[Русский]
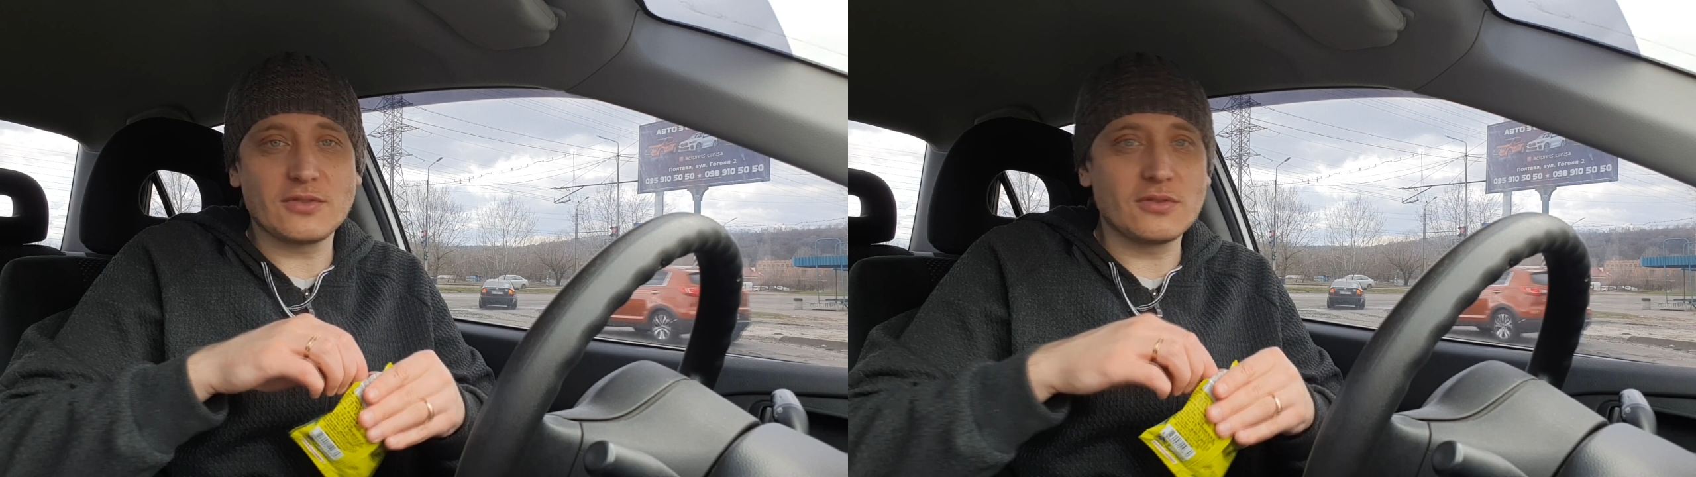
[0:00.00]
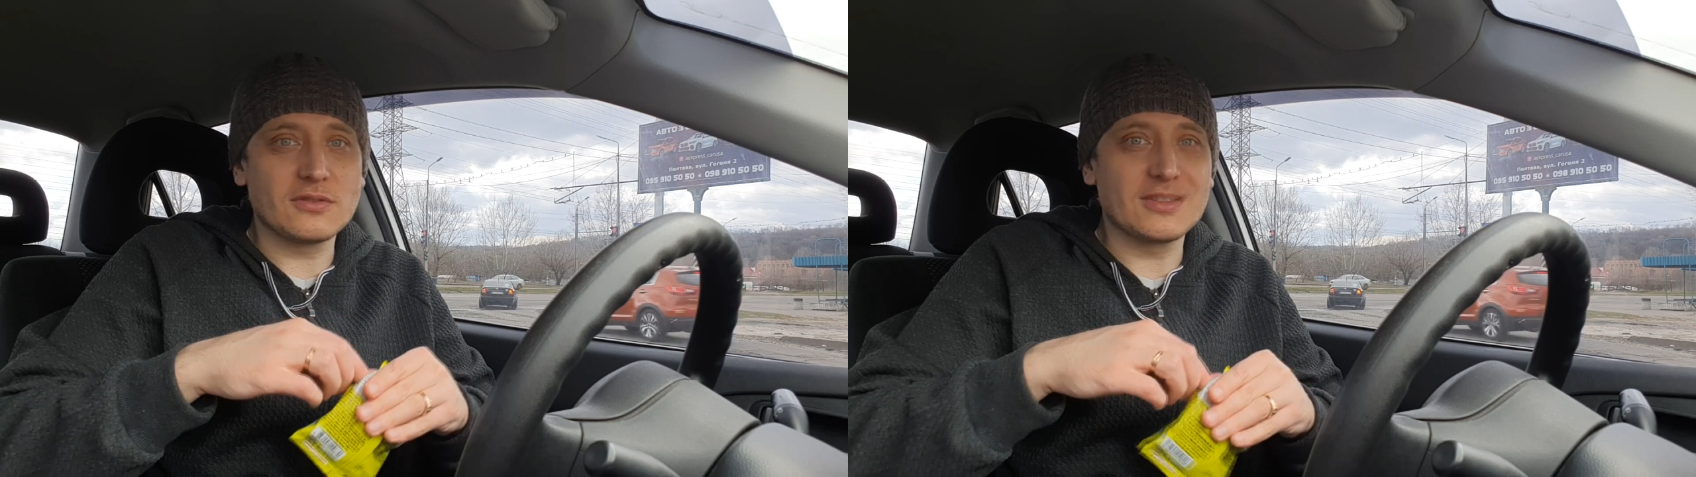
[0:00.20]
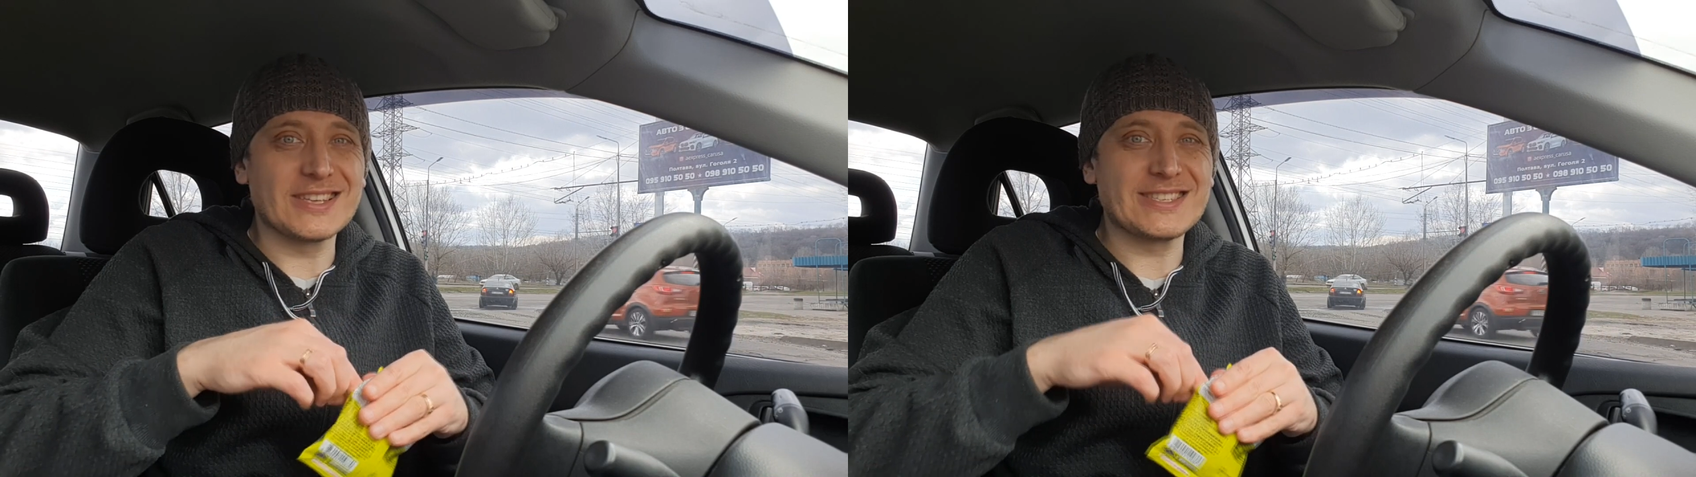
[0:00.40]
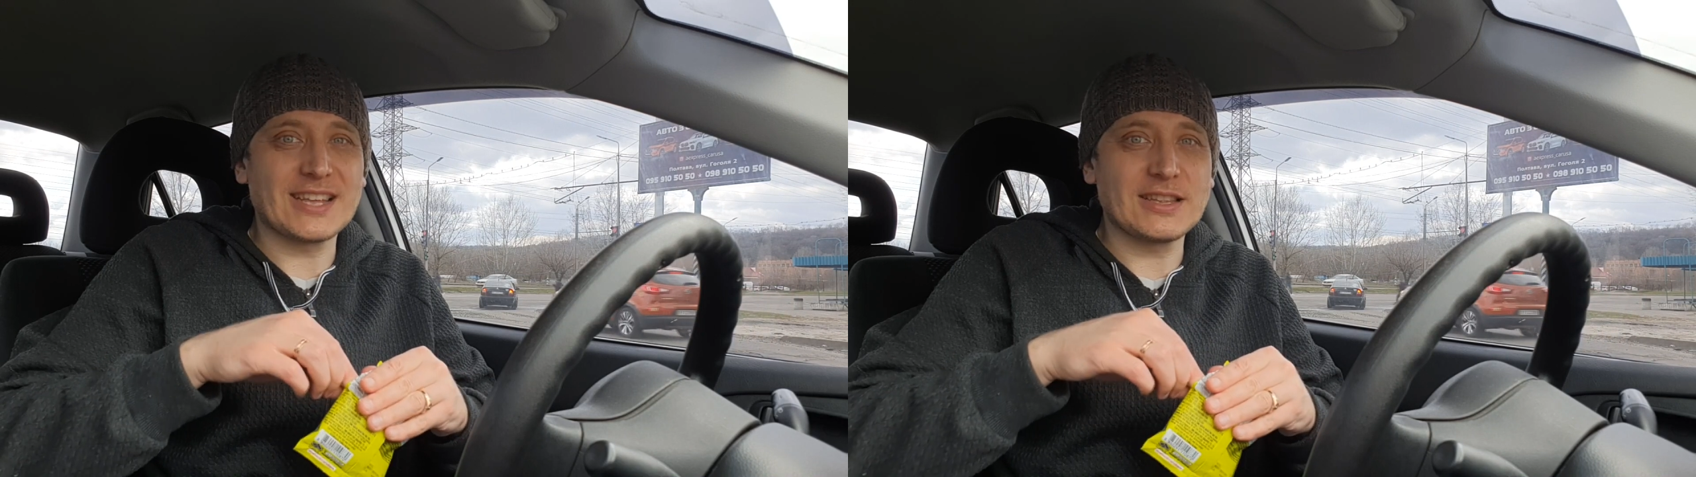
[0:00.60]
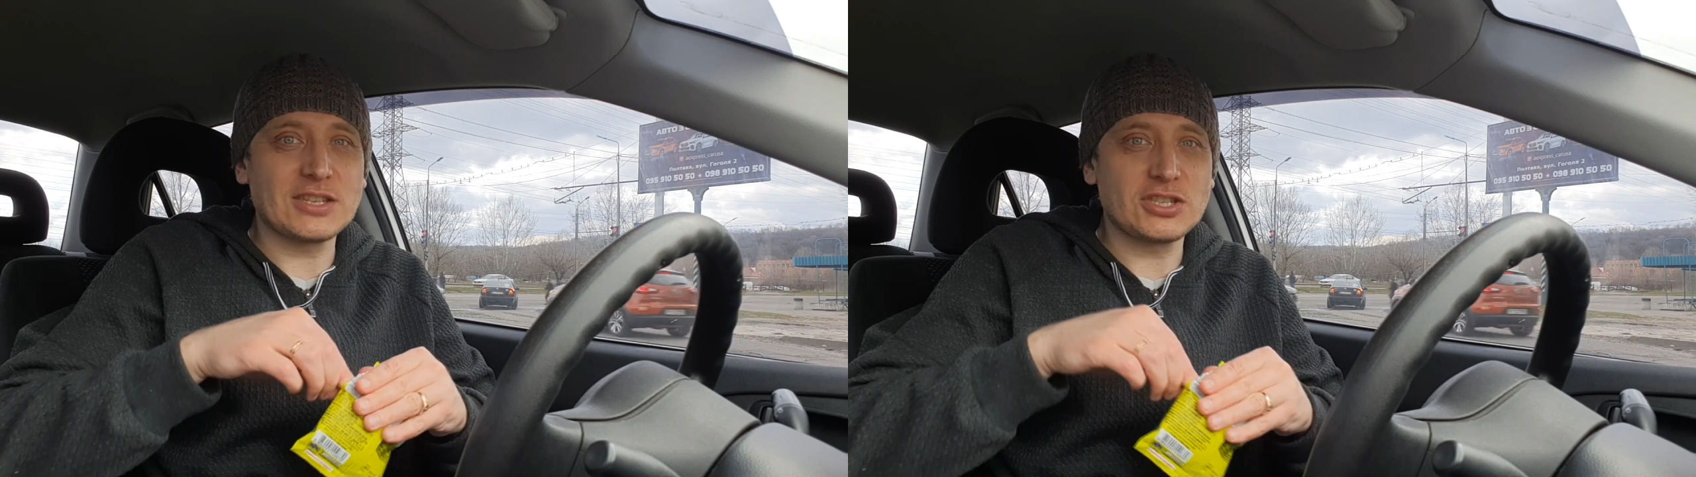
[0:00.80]
он
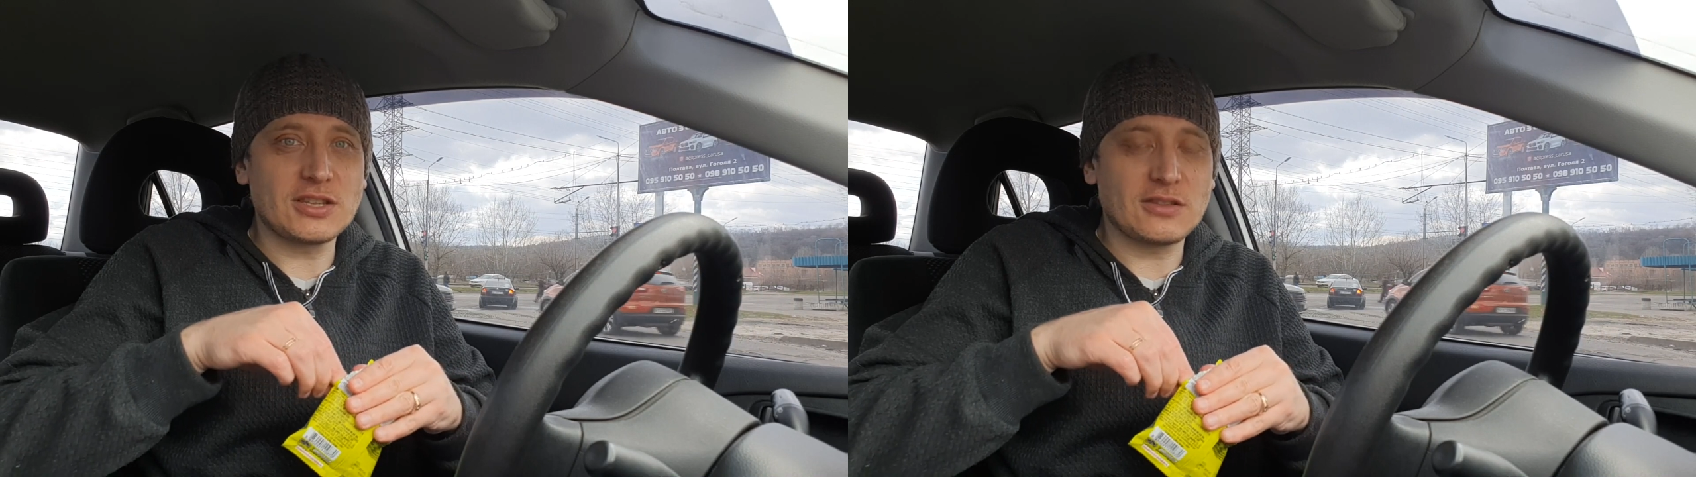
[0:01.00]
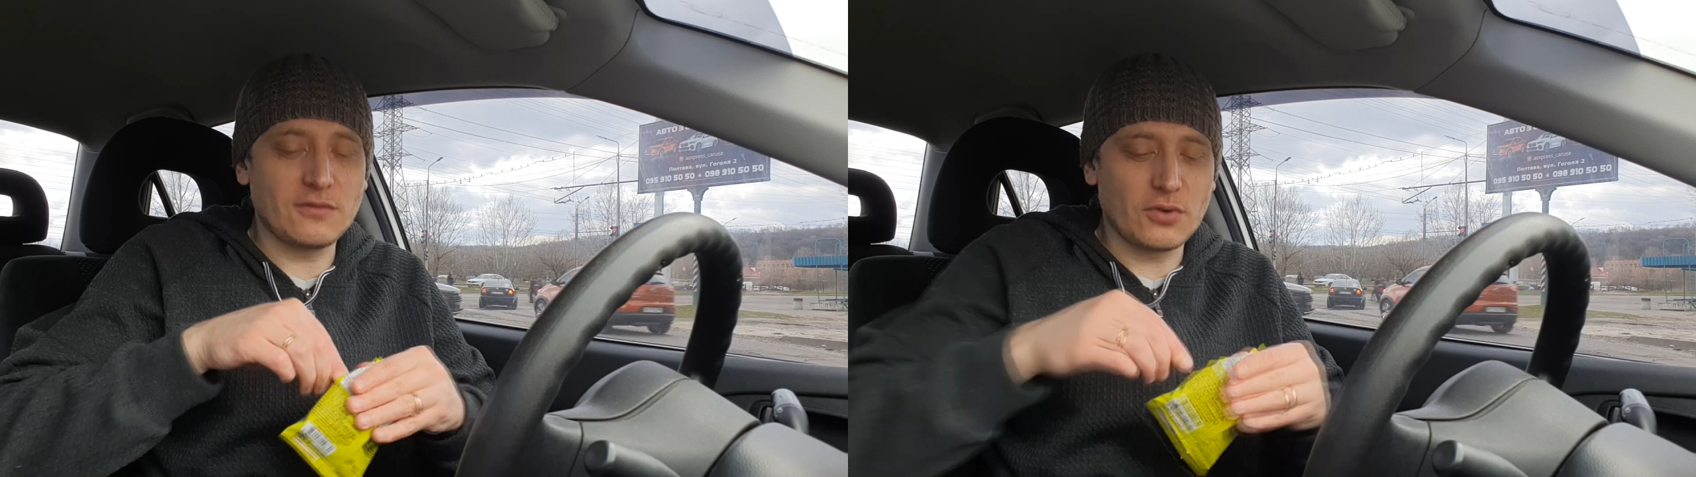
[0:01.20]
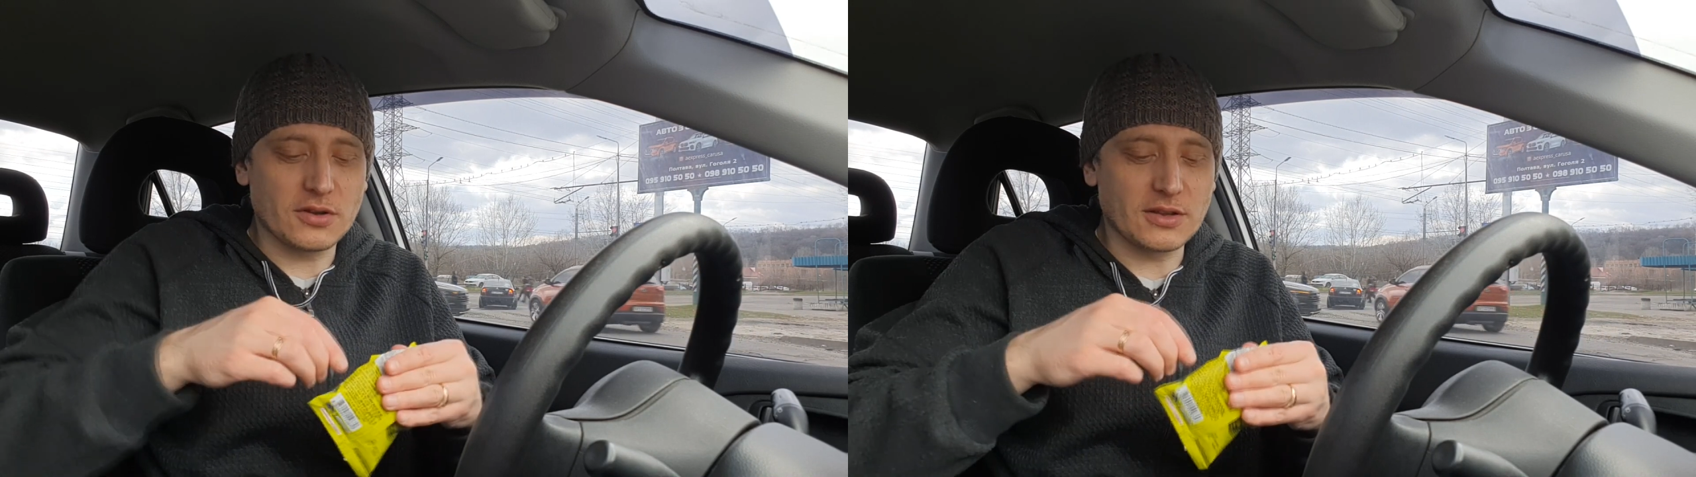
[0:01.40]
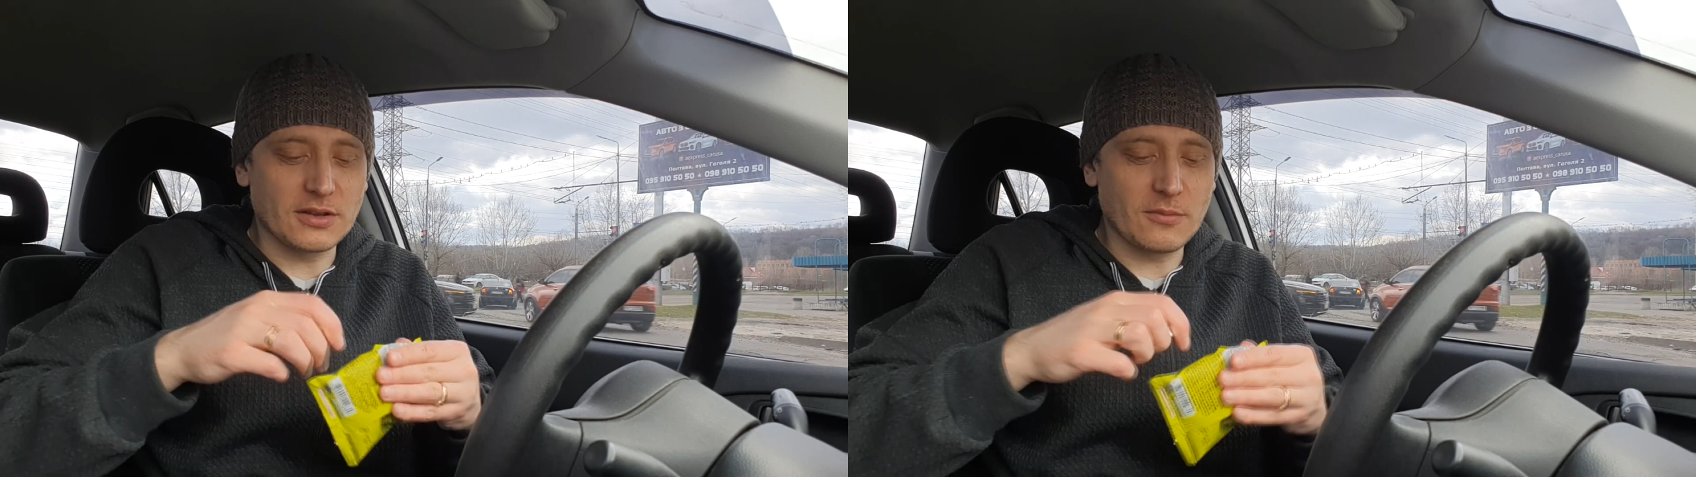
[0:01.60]
достаточно твердый.